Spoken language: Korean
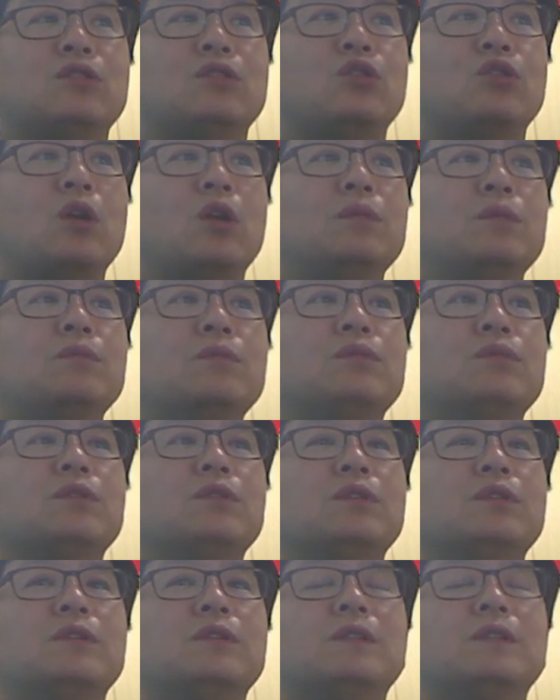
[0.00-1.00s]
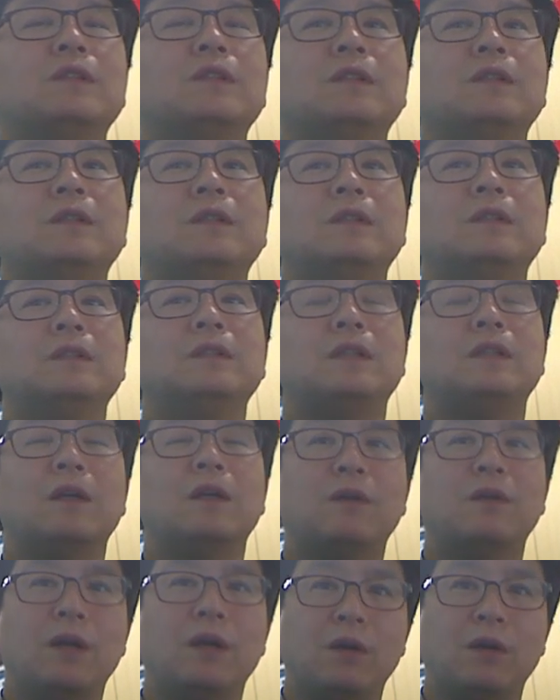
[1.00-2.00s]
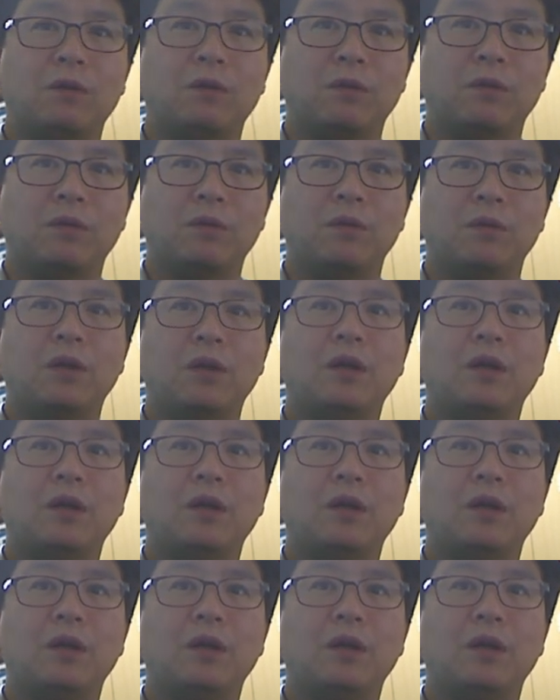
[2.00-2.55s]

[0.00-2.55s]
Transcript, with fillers: 젊은 분들은 제거하고